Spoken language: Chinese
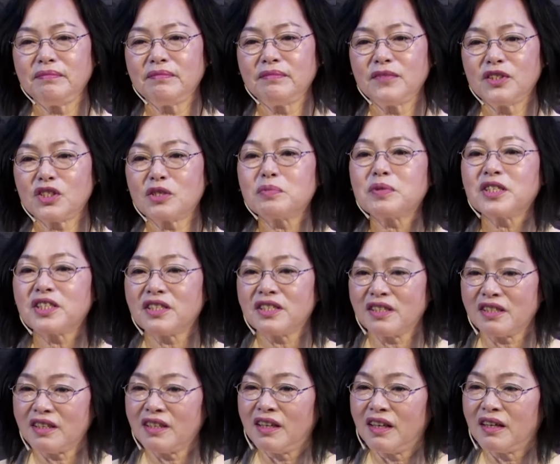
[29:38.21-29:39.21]
是不是喜
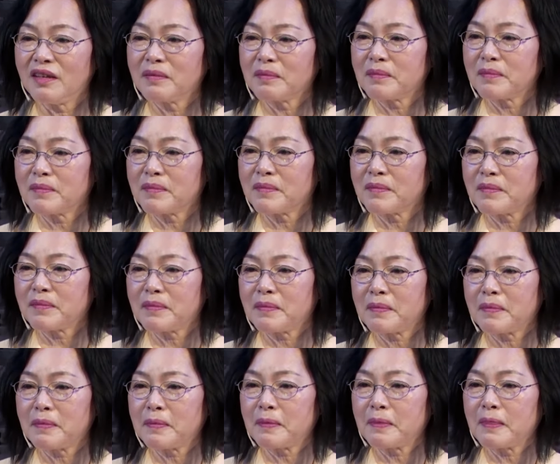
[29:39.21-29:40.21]
乐？
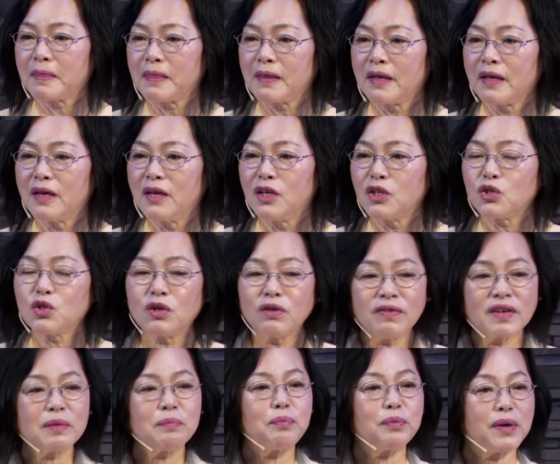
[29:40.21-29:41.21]
所
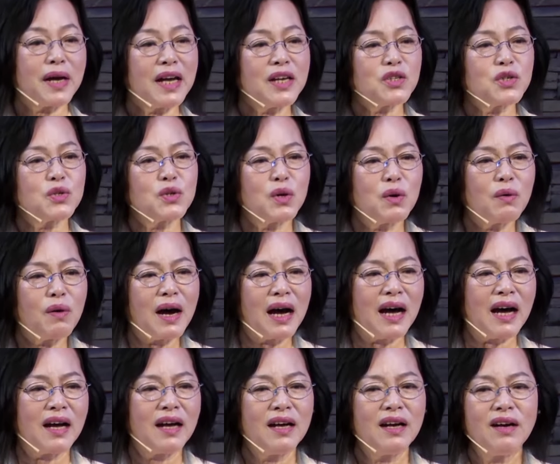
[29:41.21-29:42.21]
谓不爱说
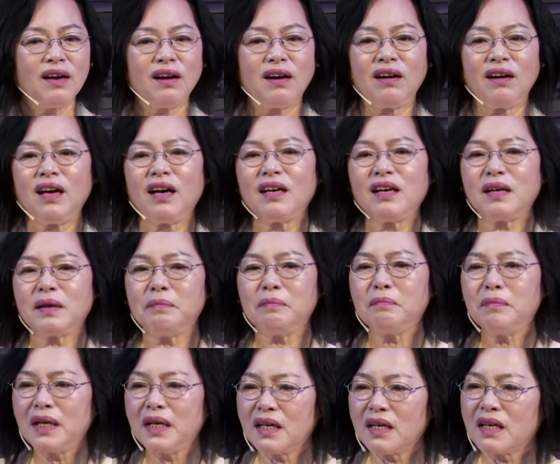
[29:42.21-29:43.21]
话，好像很
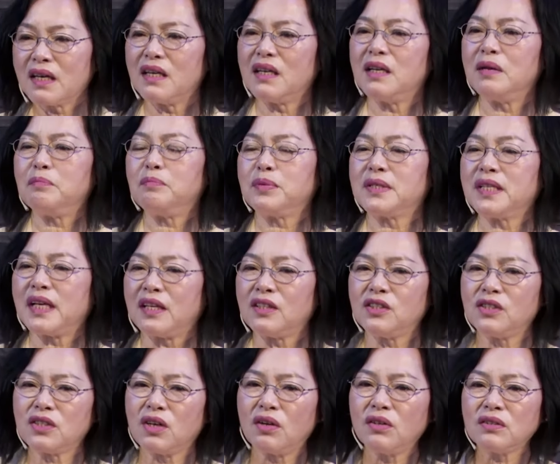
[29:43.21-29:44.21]
闷，跟人不善
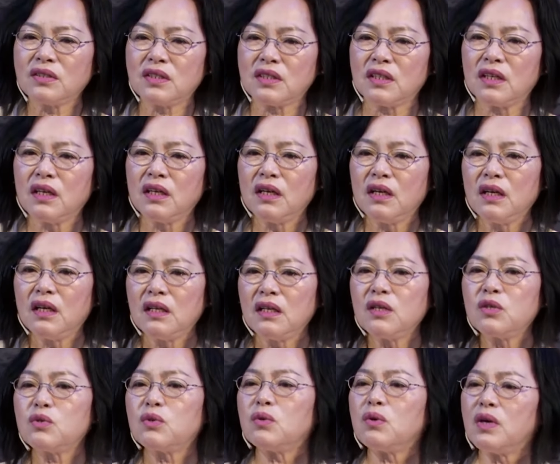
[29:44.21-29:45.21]
交际，那
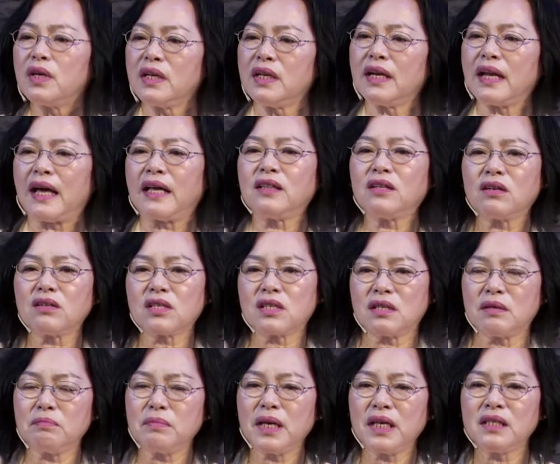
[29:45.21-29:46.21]
如果你来到神
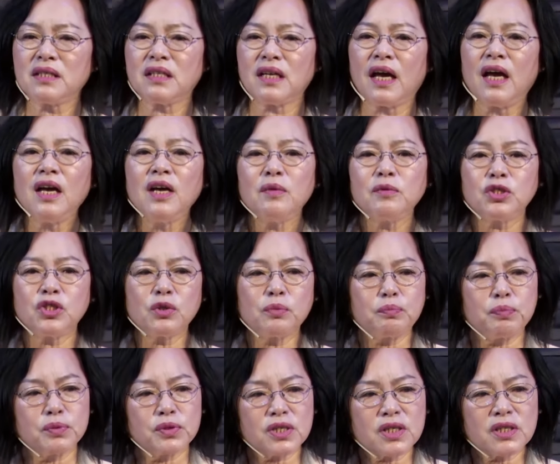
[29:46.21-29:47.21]
面前，就
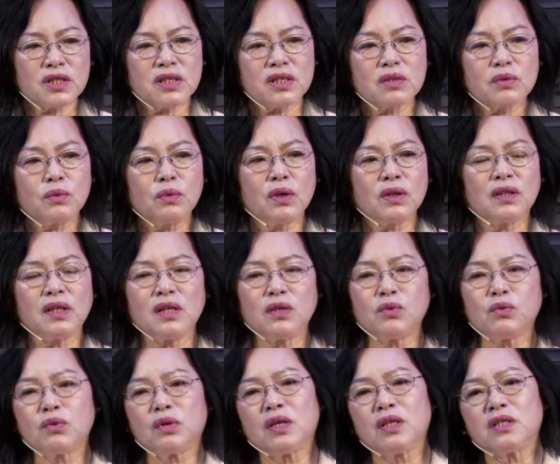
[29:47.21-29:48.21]
不是自我定
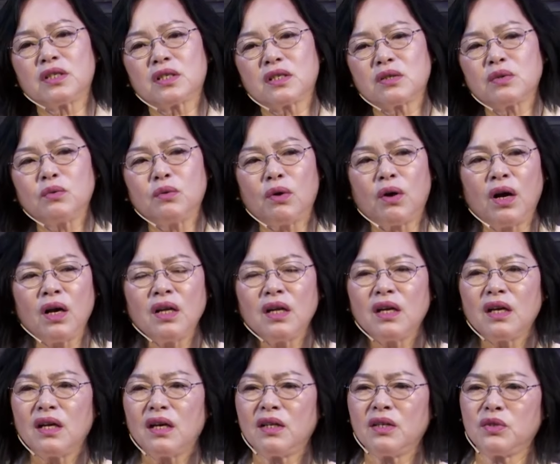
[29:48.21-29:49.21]
罪，自我
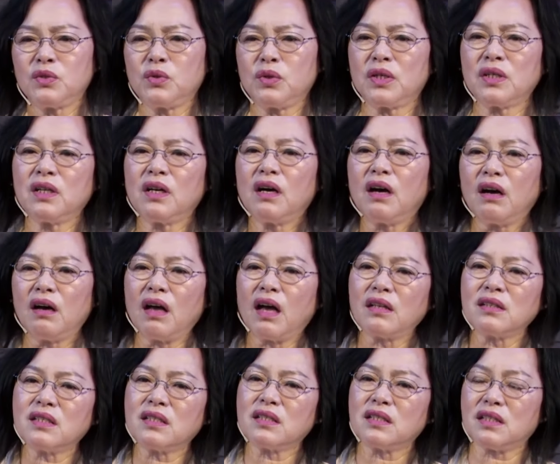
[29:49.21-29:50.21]
呃觉得好像
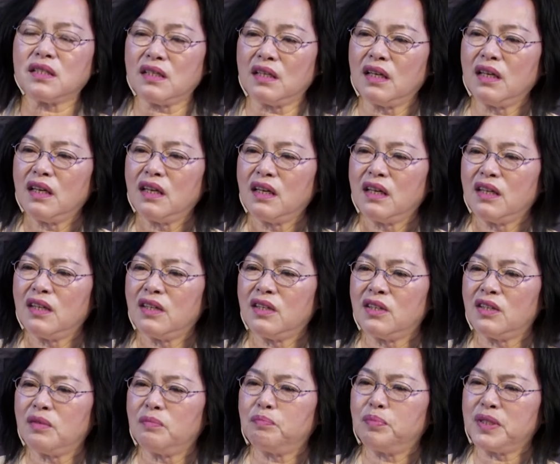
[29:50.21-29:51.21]
自己
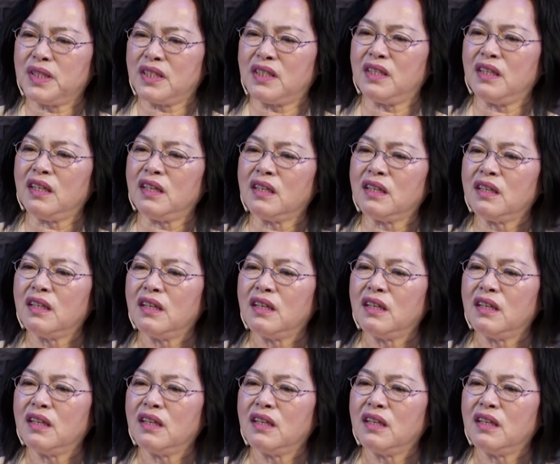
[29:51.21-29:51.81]
呃不行。